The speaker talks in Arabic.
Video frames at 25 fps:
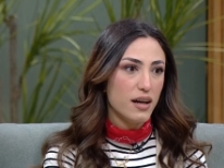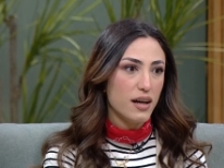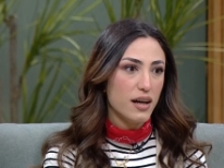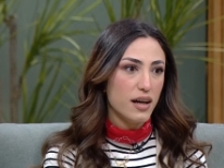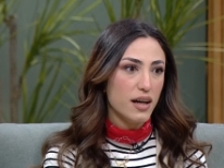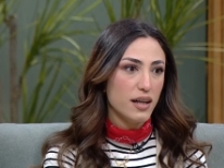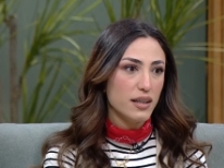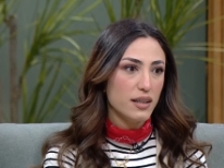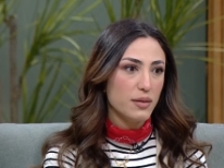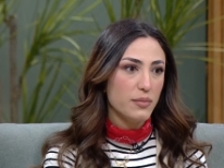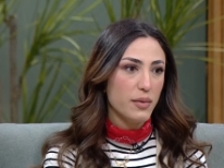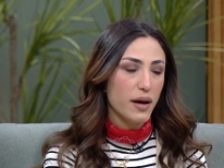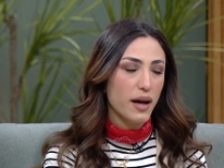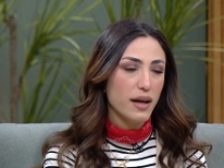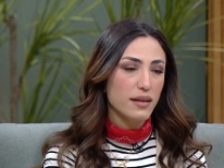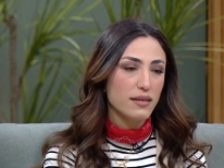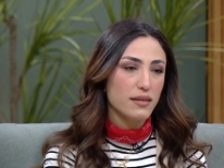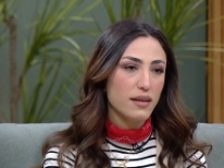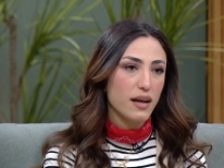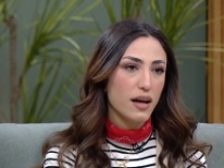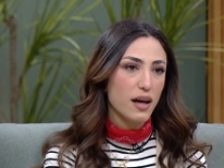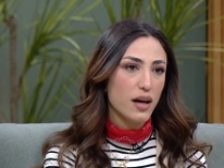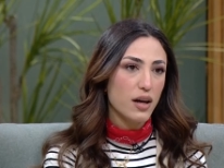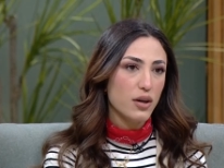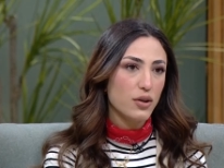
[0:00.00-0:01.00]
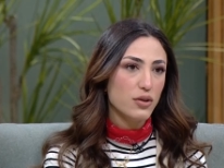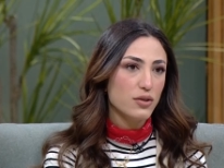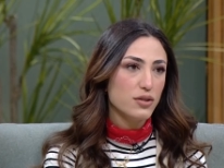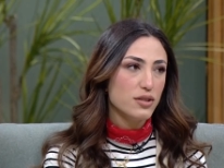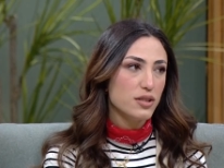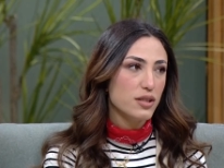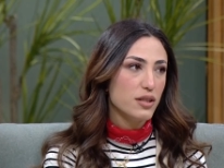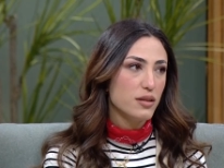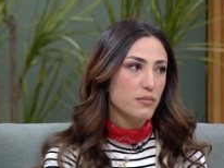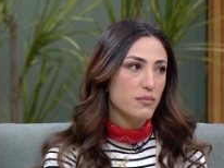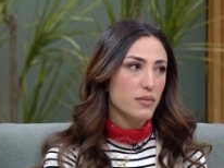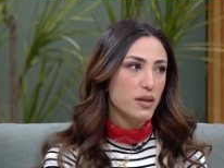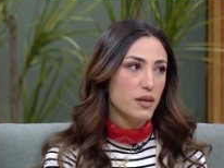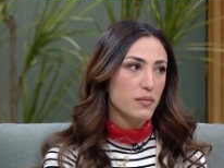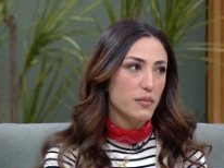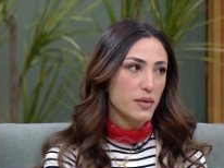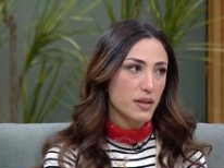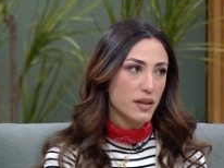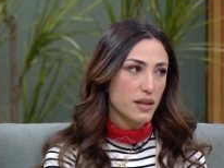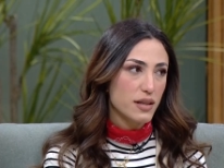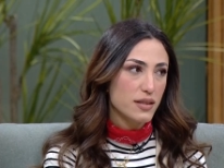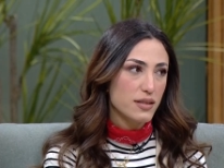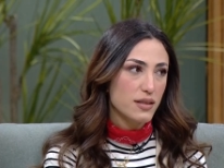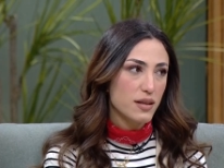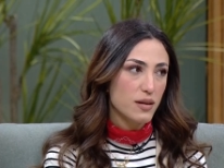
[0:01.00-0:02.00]
أني بعد تخرجي من
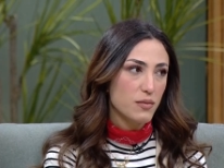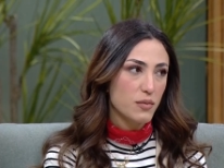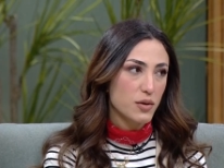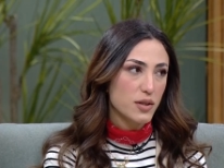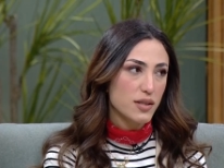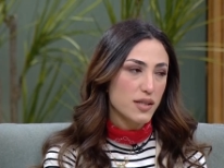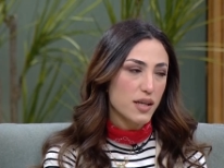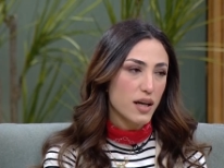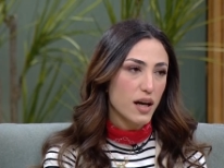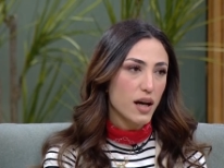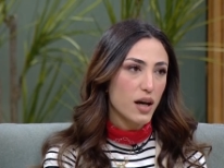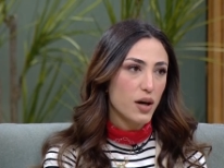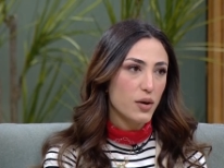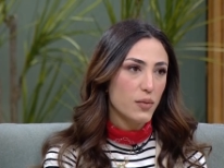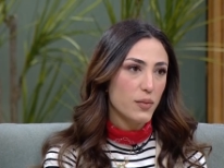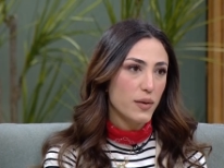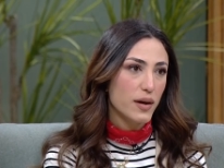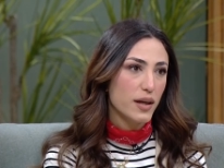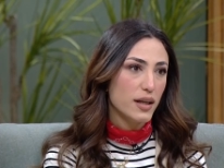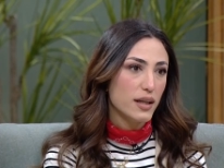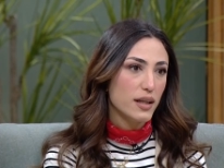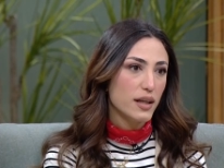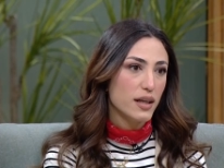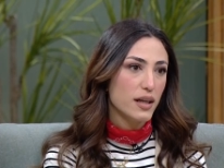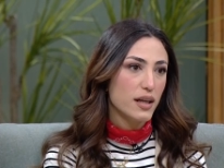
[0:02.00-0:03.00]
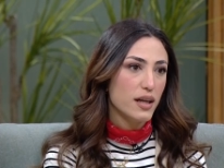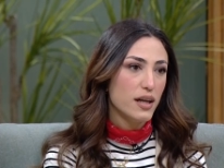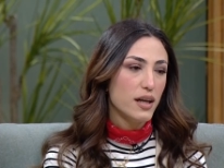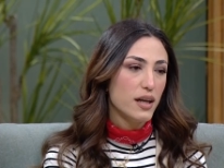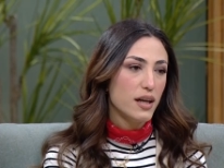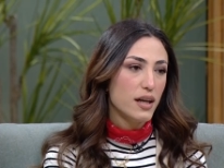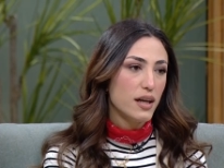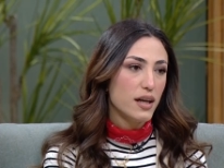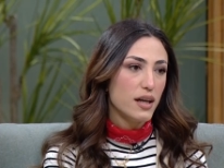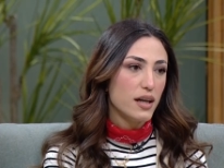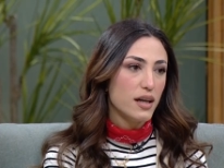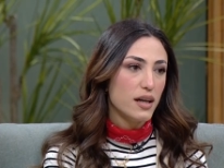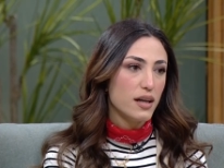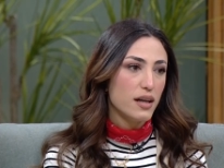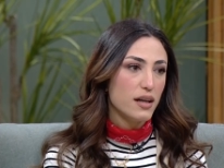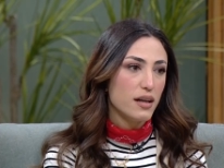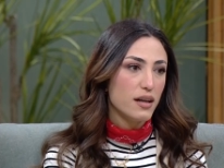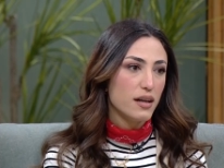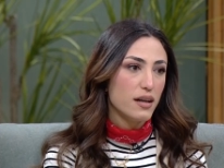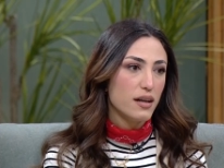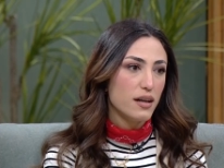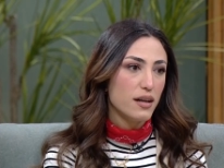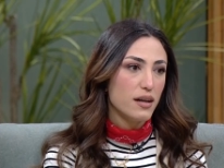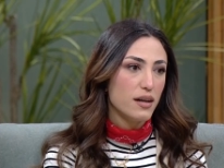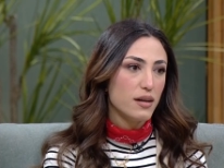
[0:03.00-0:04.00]
مدرسة الموسيقى وبالي
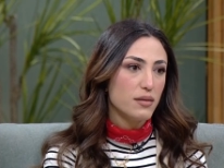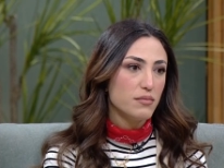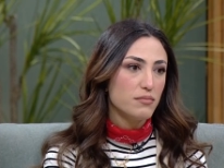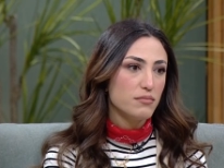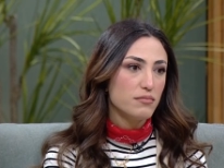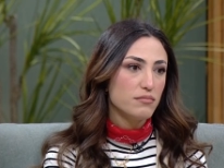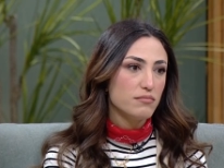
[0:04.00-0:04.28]
آه،